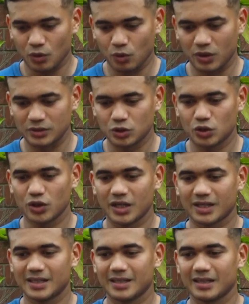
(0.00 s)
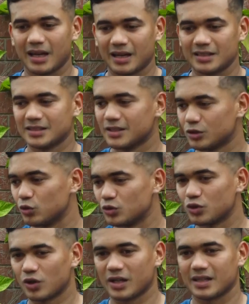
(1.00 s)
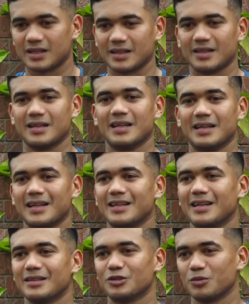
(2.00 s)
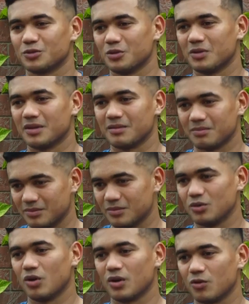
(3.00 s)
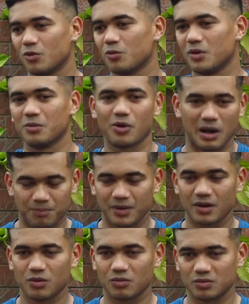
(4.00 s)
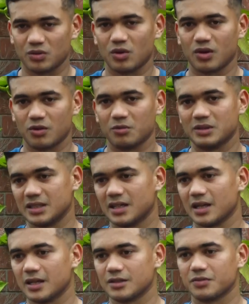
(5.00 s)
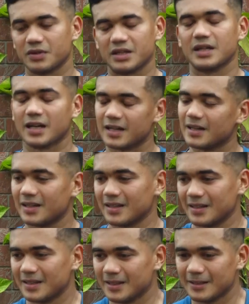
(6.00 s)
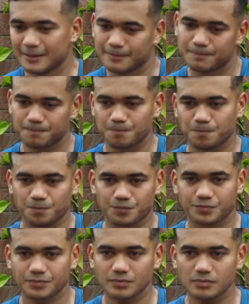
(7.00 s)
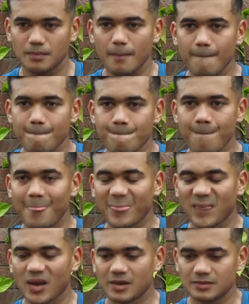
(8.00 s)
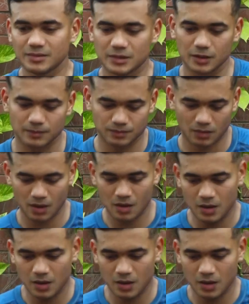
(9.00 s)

তো এই জন্যই আর কি আল্লাহ যাতে সুস্থ রাখে এটাই সবসময় দোয়া করব এবং আপনারাও দোয়া করবেন যাতে আল্লাহ ফিট রাখে তাজকিন আমরা ইন্টারেস্টিংলি যদি দেখি যে পুরো দল